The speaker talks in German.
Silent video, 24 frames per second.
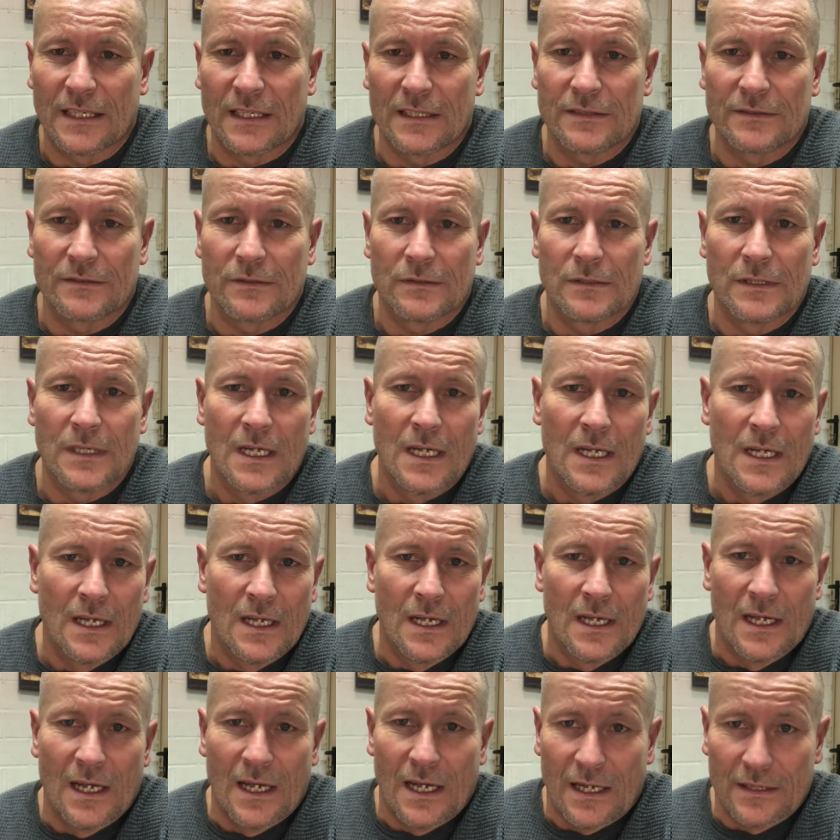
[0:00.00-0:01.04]
Also,
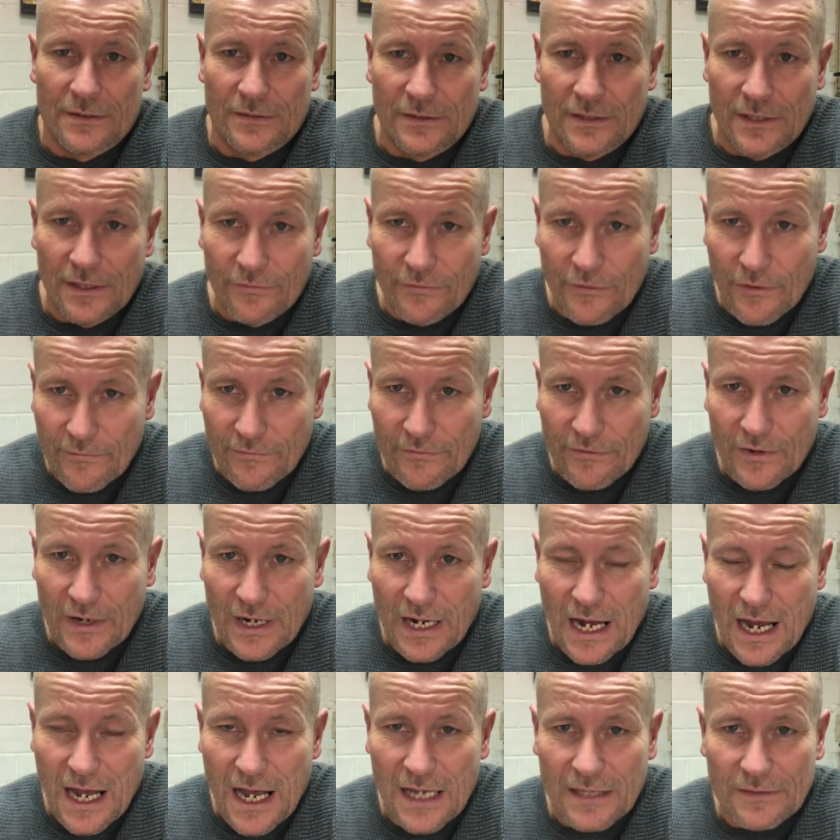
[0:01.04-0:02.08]
also die 5
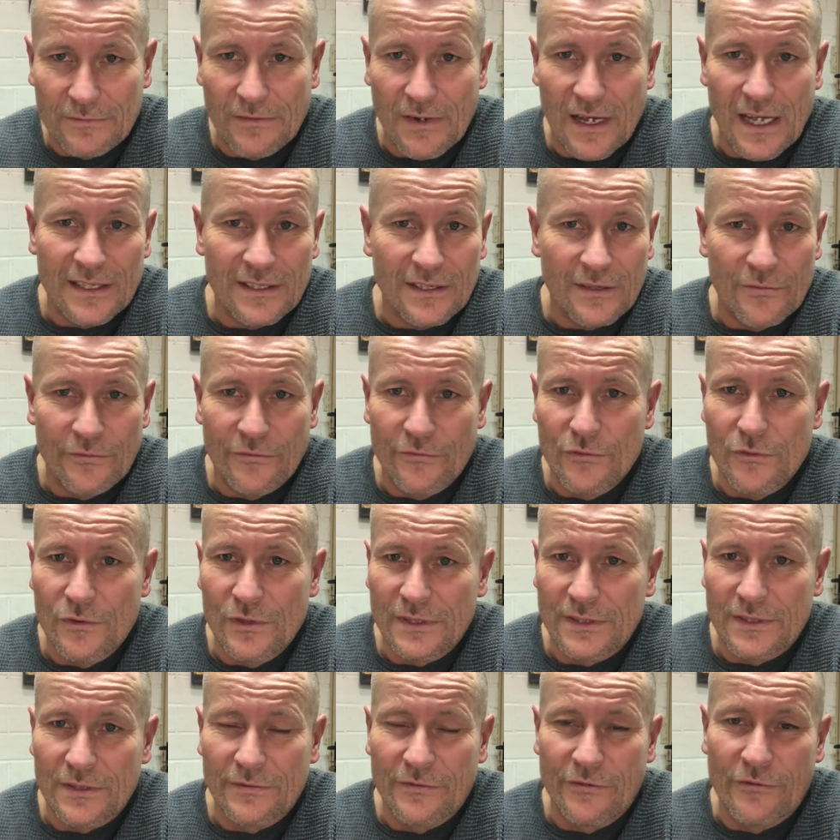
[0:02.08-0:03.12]
Grad waren
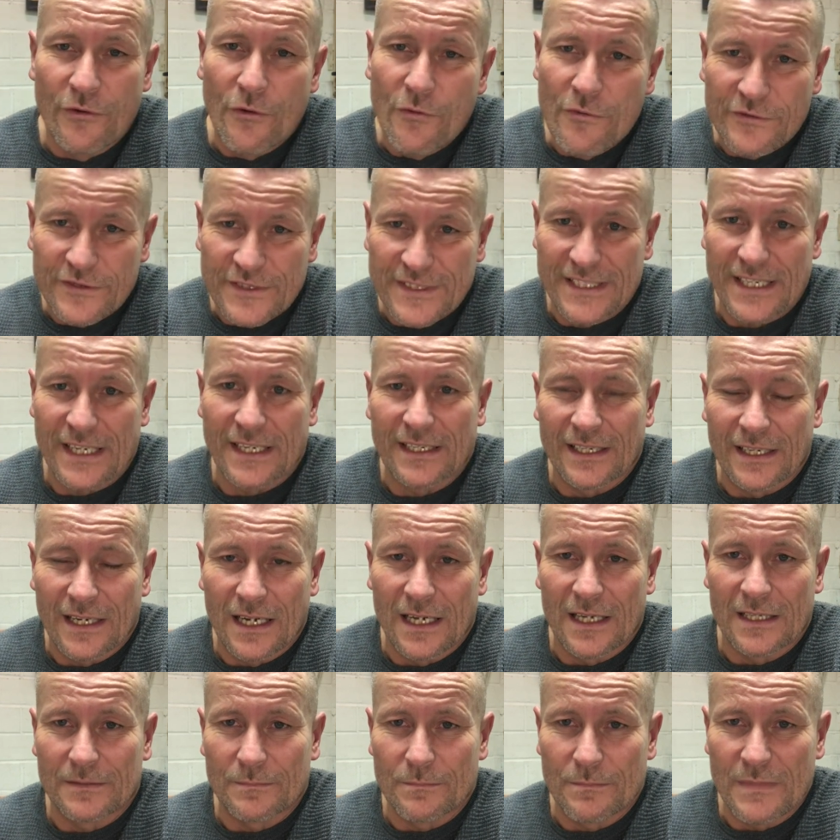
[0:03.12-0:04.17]
gefühlte 15
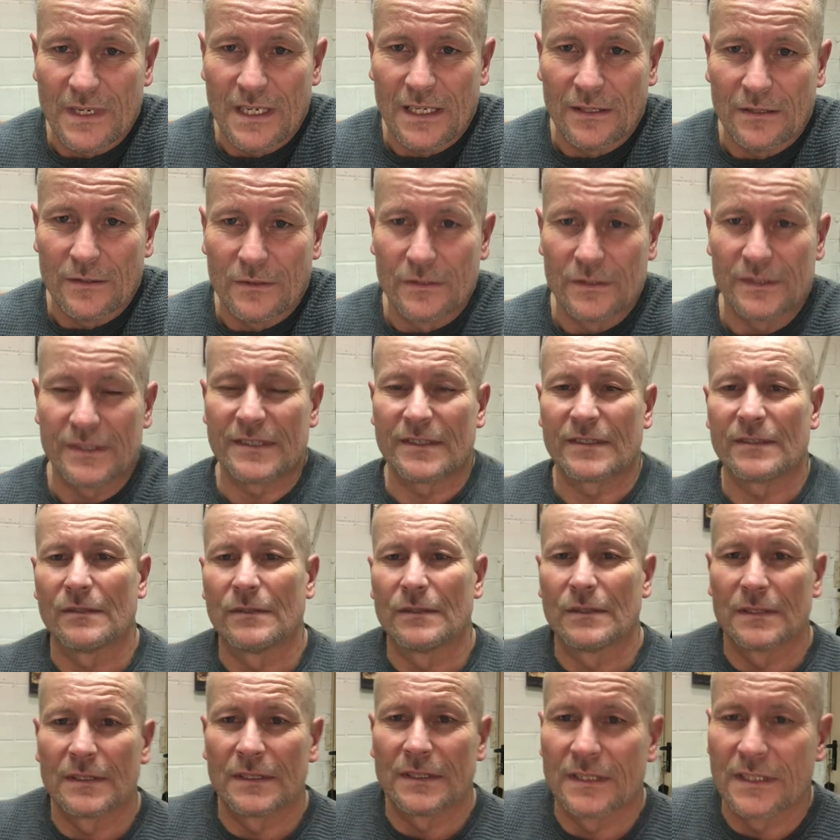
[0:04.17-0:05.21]
Grad minus
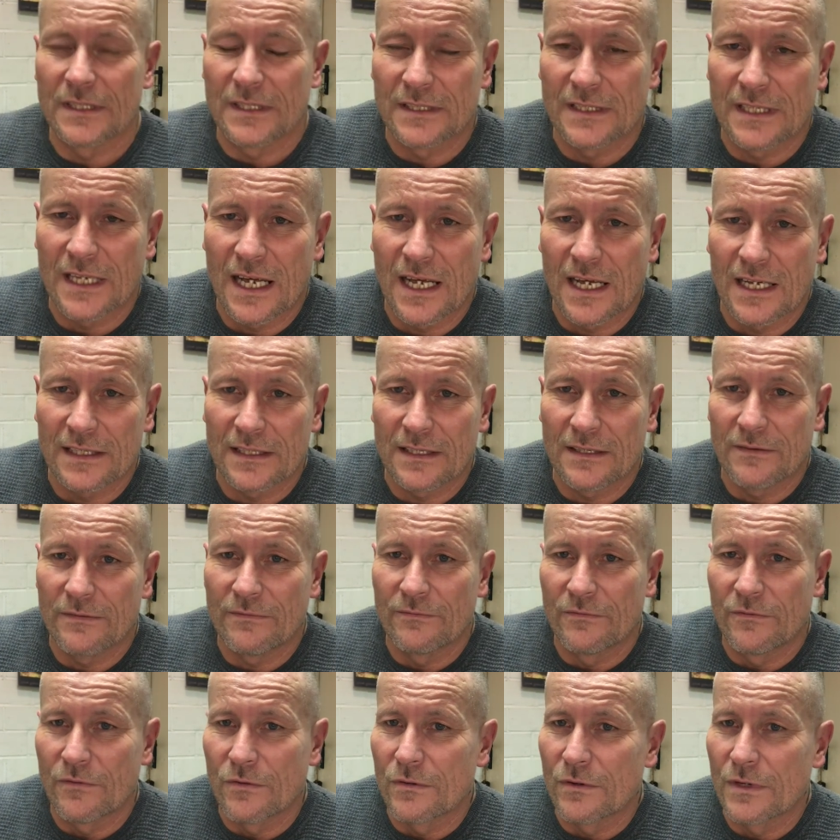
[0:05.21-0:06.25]
und da hat
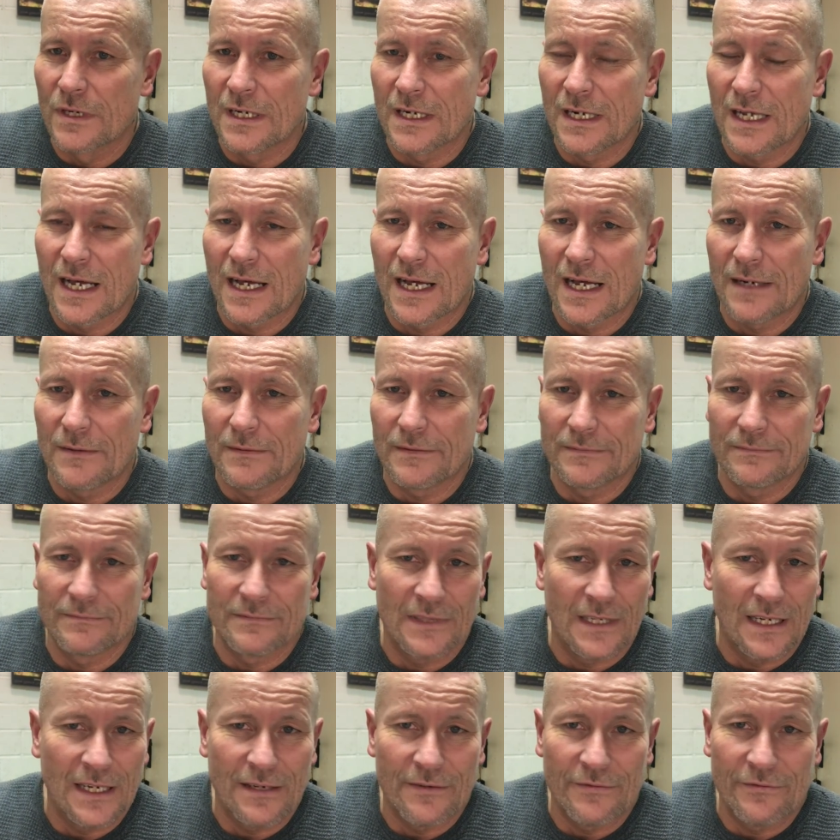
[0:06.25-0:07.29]
wohl
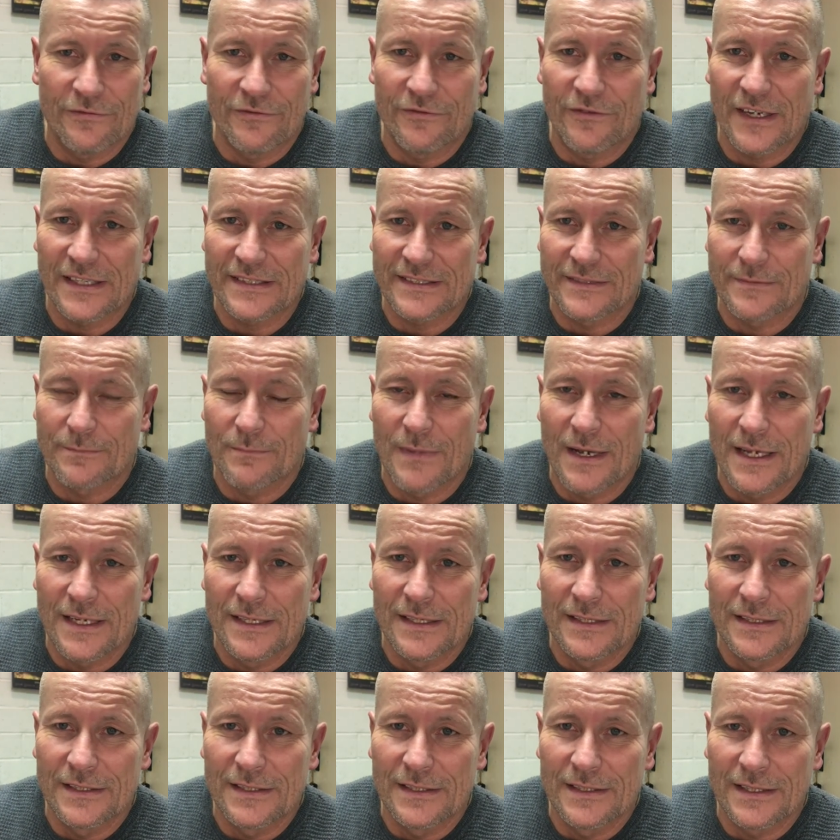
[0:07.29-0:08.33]
ja, fast
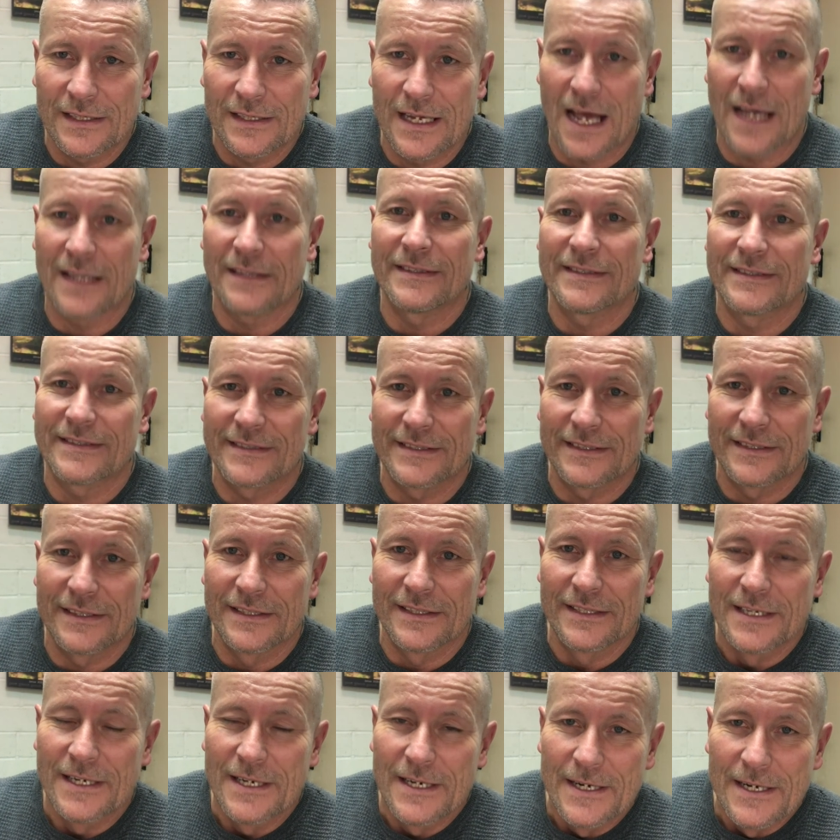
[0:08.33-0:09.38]
meine ganze
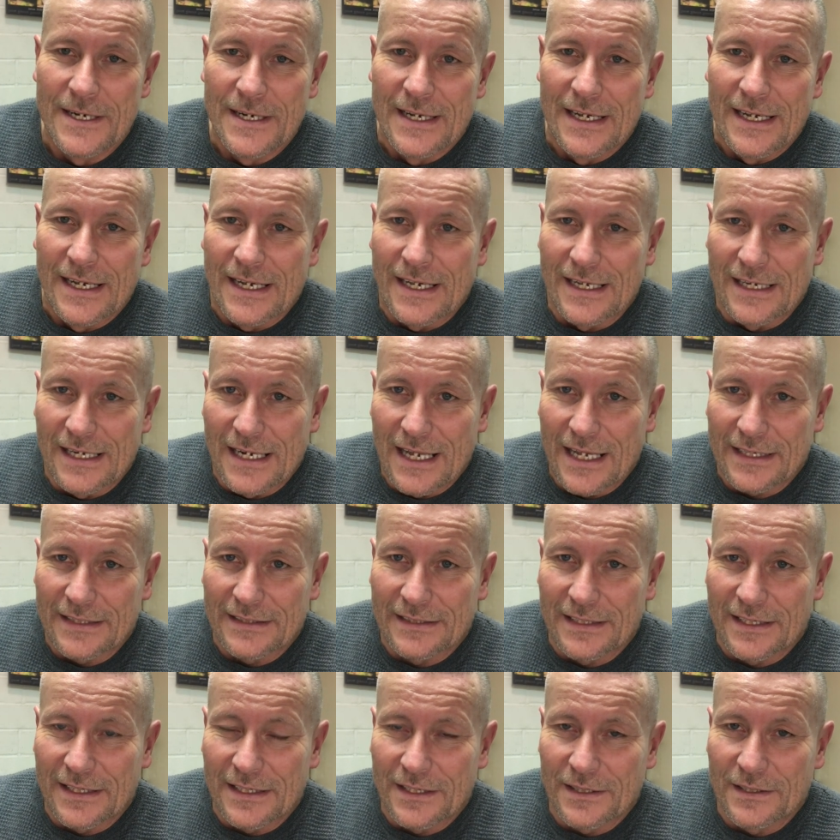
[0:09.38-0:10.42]

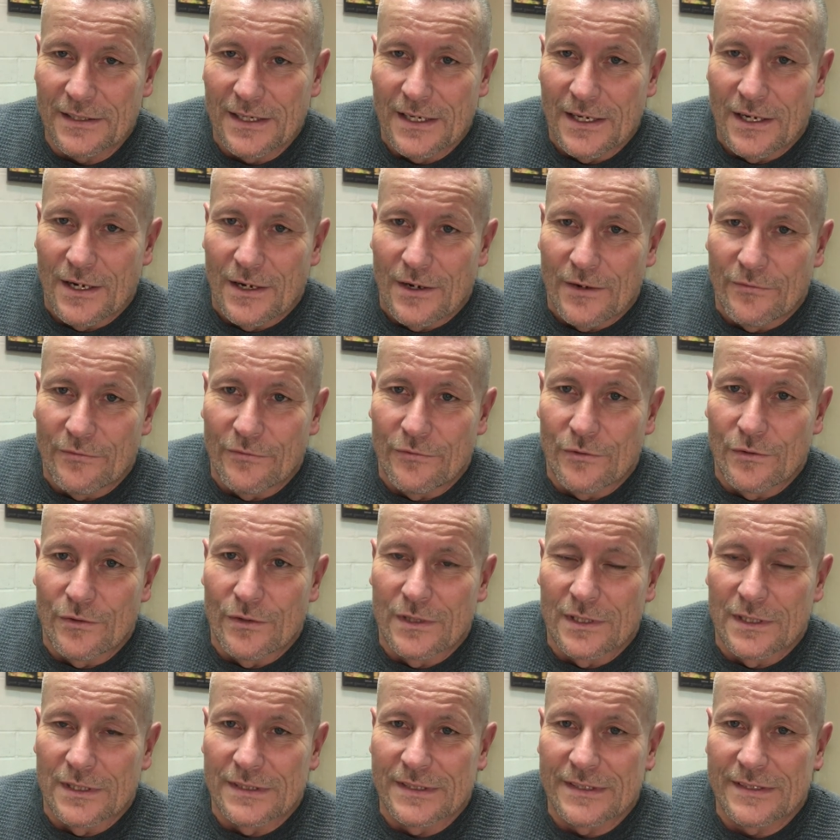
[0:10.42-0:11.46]
Elektrik
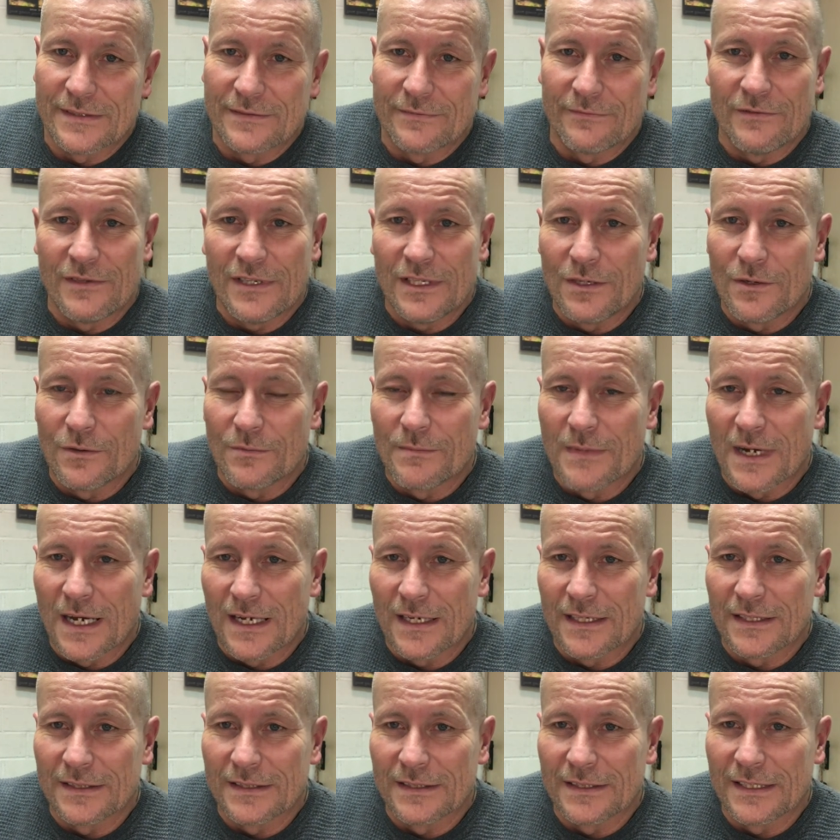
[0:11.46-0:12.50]
fürs Video
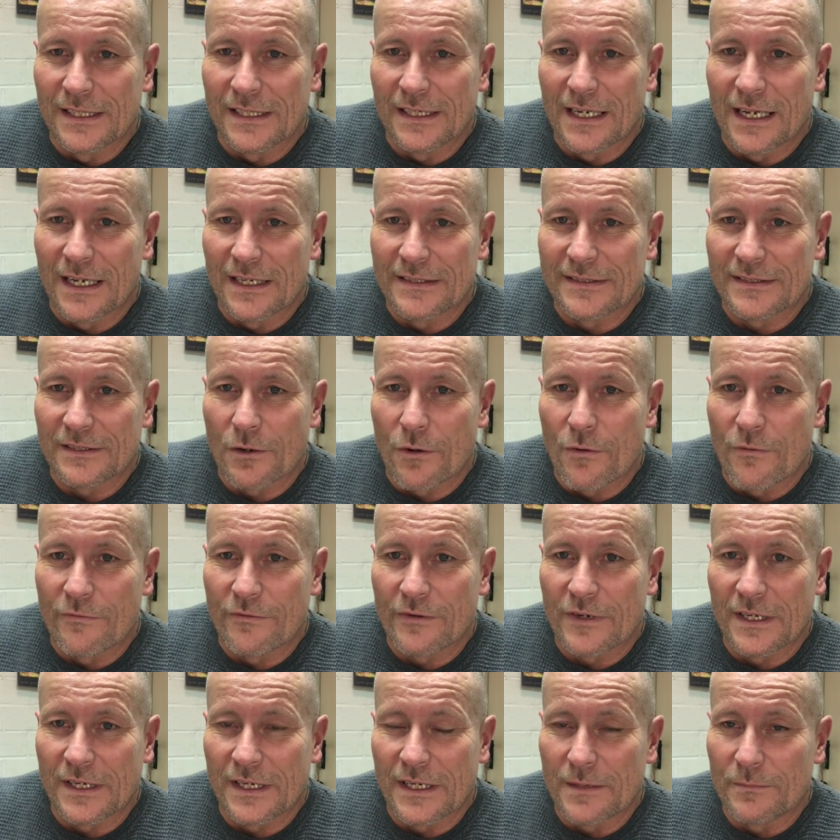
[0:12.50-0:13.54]
machen den Geist
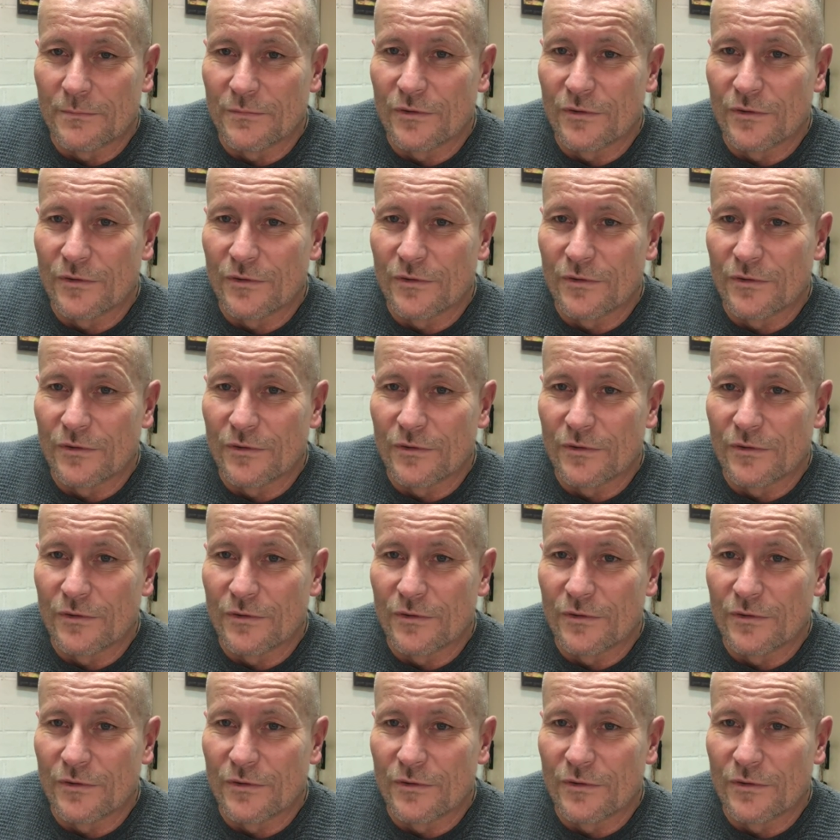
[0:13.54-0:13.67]
aufgegeben.